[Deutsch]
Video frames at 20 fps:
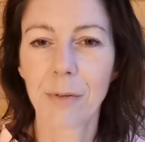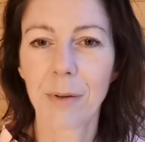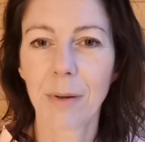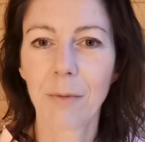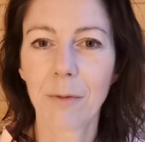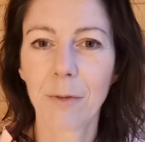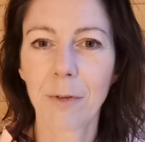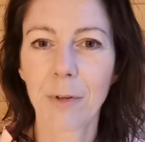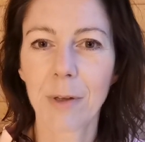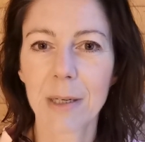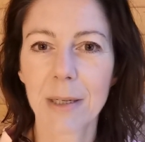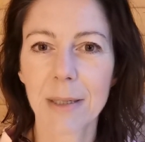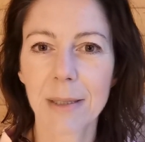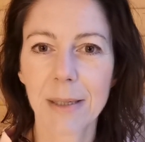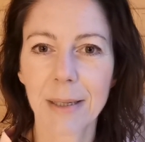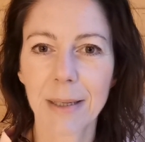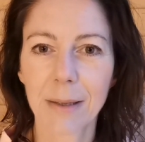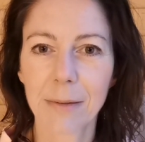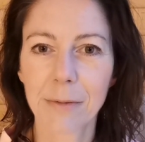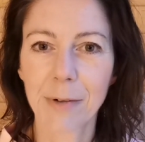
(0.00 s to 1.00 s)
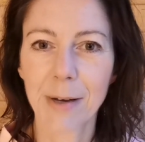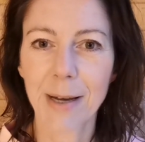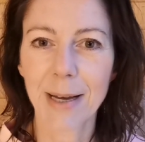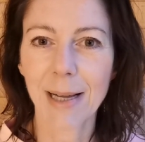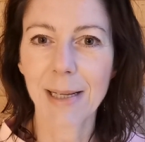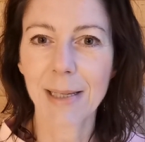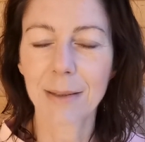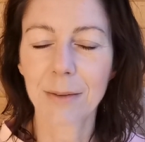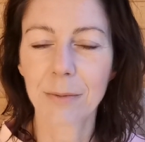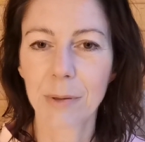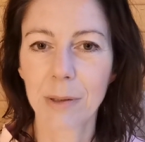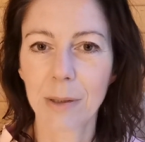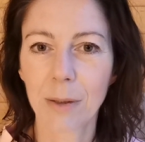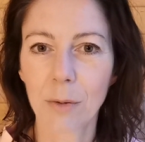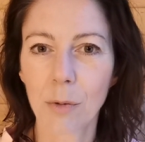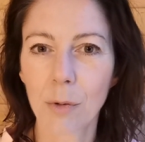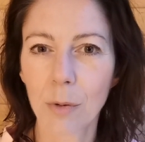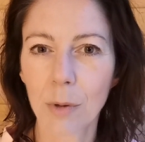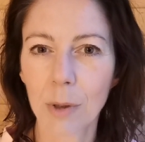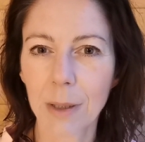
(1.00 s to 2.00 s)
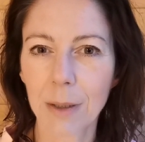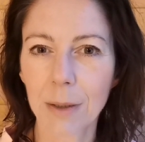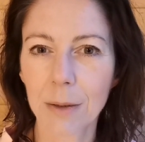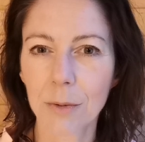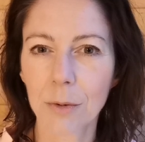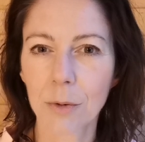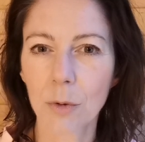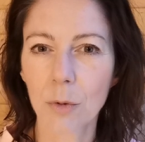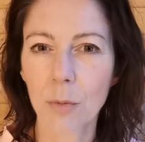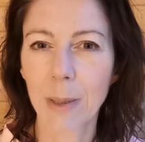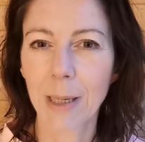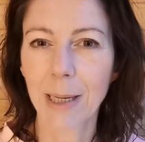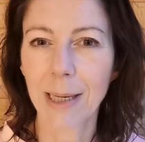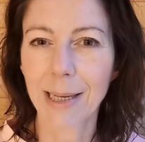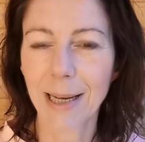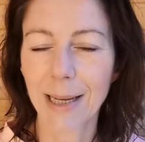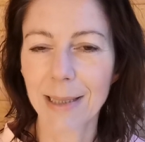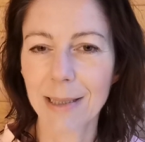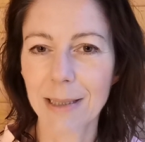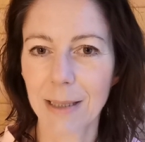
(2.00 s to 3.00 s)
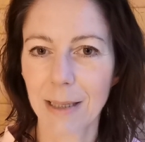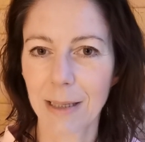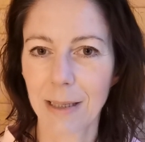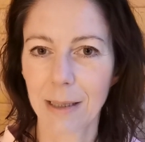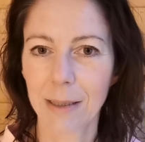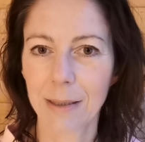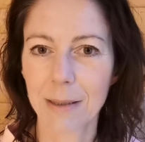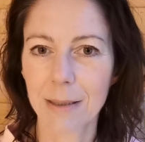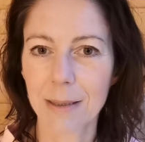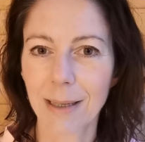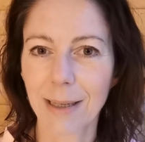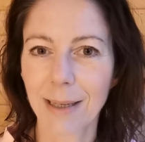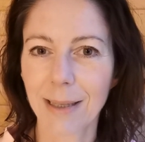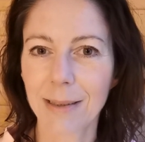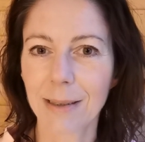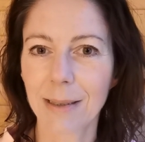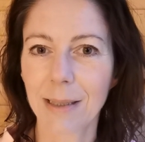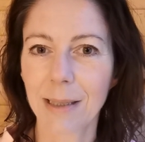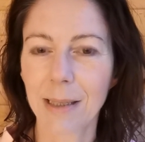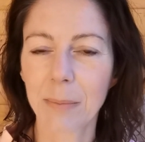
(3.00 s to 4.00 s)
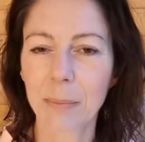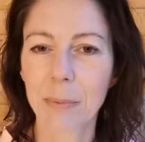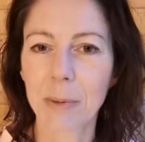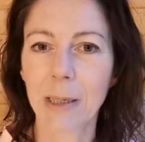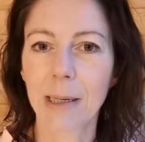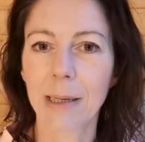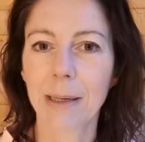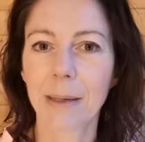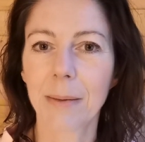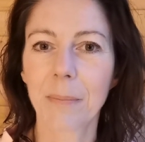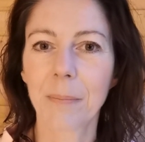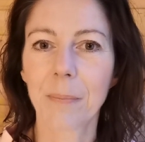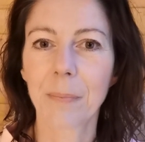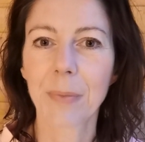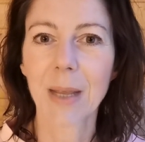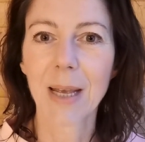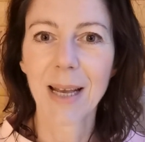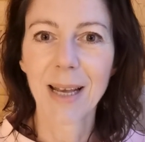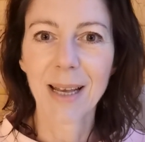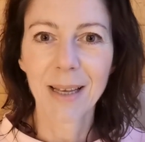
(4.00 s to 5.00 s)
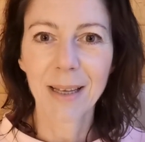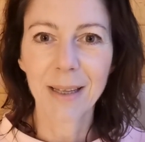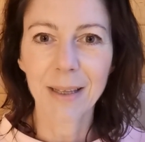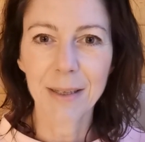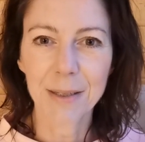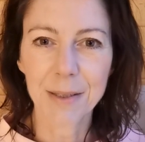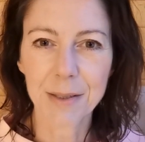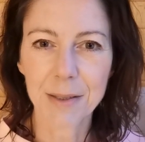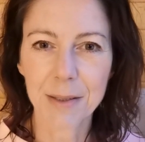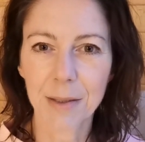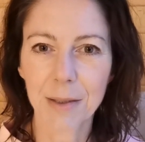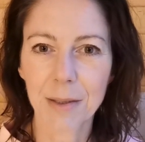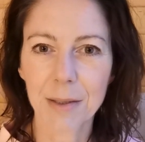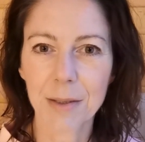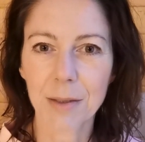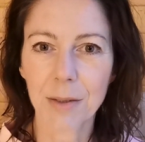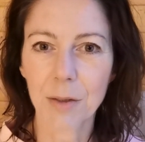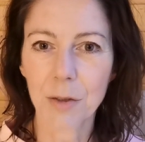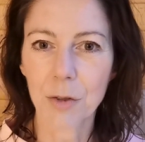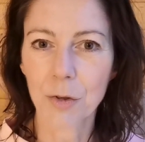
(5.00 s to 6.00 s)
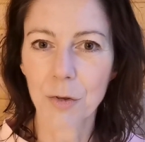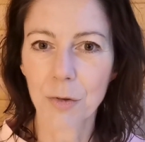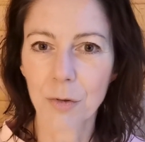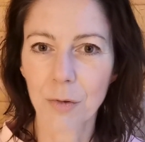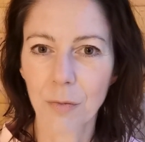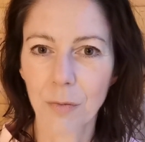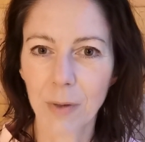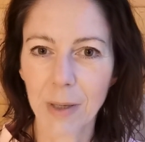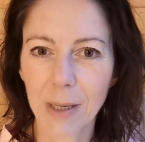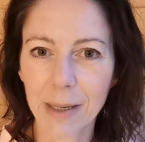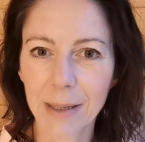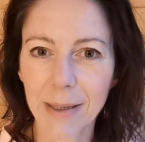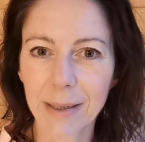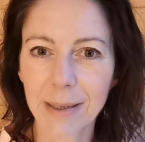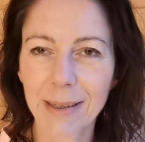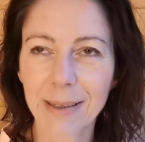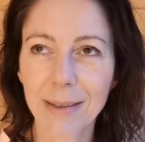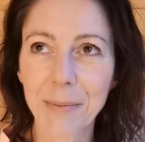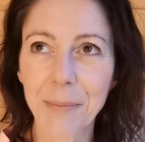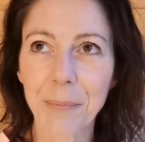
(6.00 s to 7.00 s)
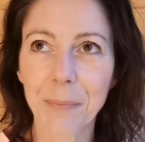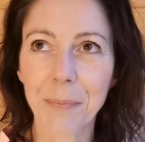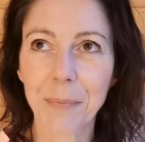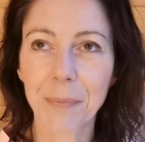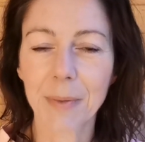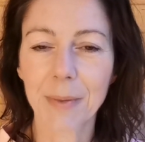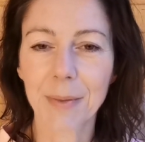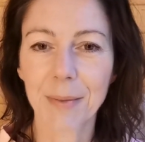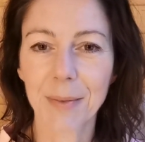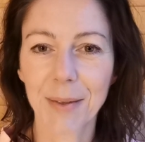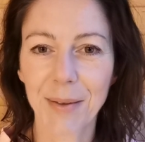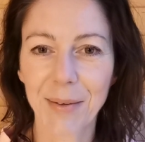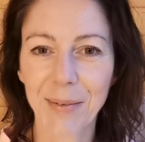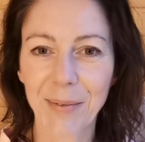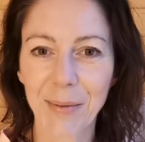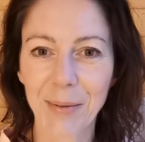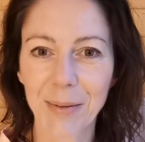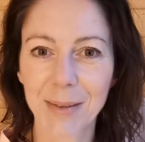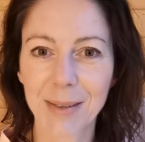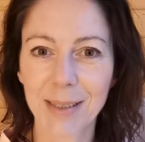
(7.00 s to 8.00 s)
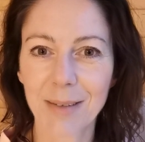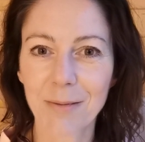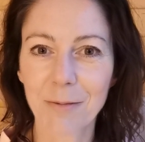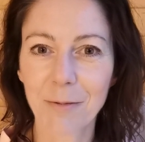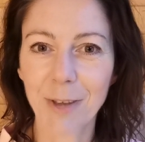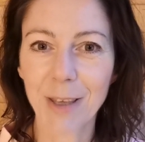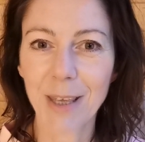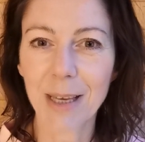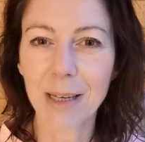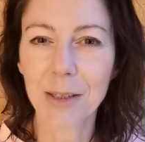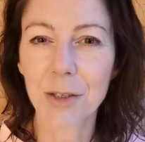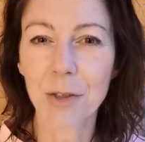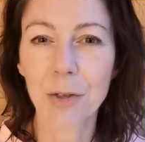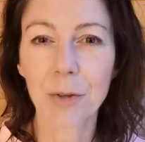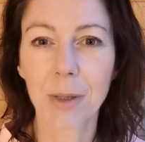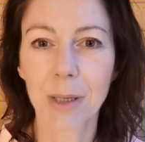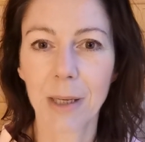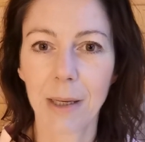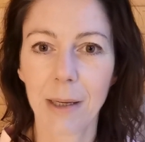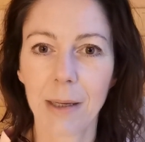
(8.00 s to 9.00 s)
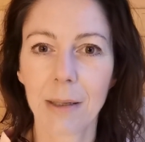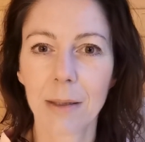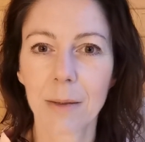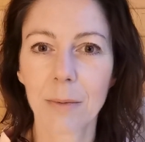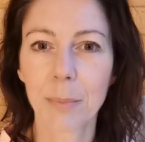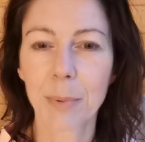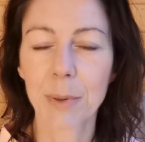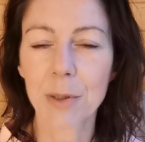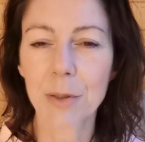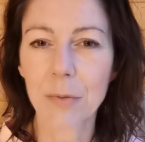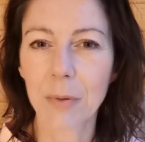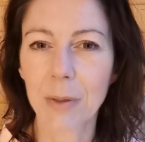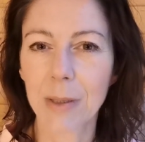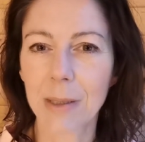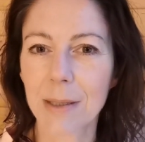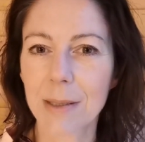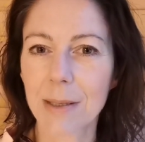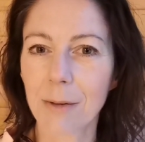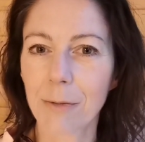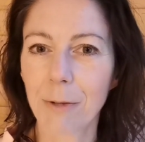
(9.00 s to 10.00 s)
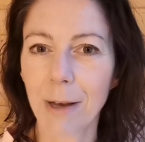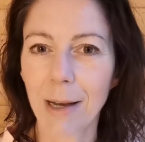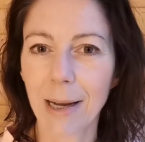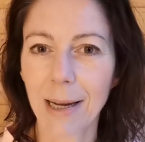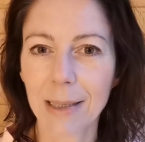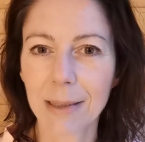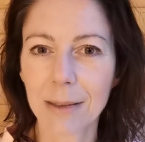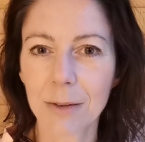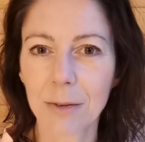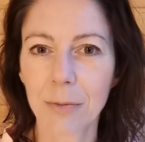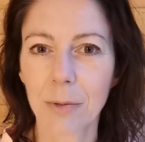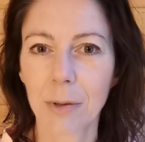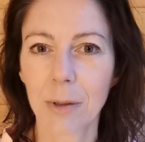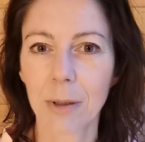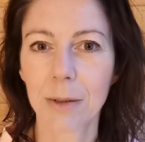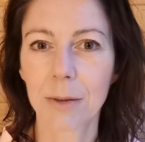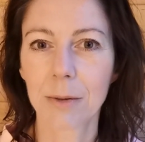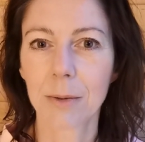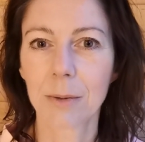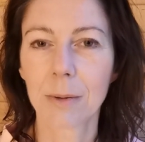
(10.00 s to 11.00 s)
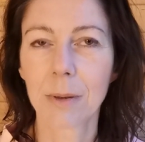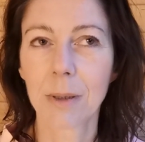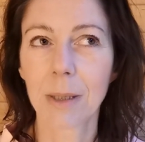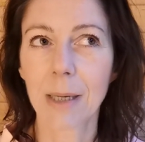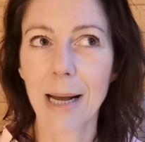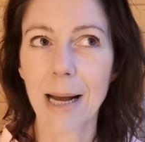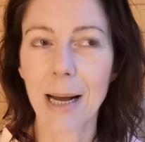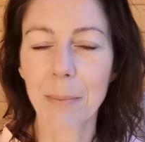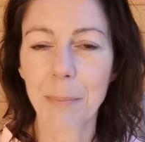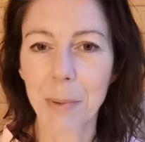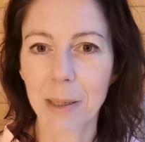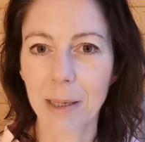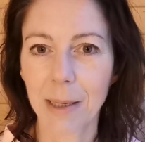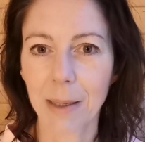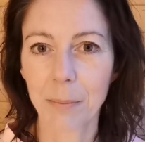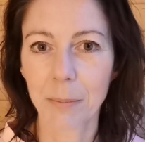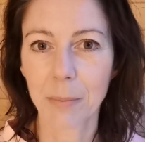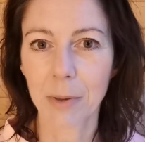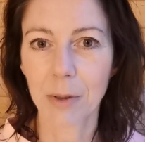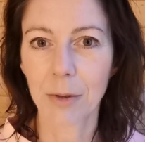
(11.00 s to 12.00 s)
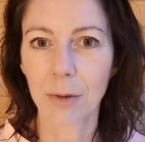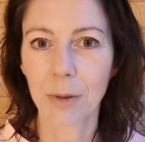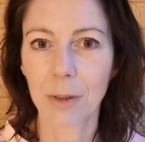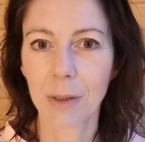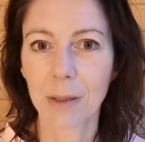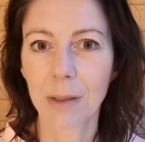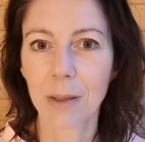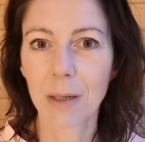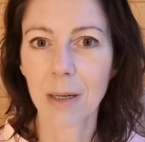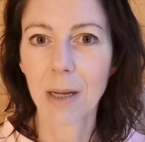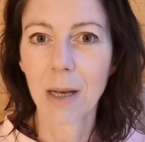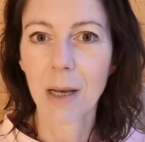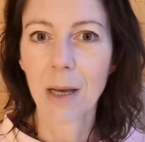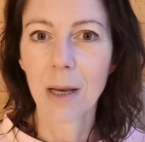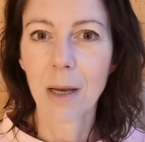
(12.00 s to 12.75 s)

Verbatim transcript: wenn wir Gewalt wiederholt und über ganz lange Zeit erlebt haben, ist es schwer, ja, den Weg zu gehen, bis wir diese Verantwortung abgeben können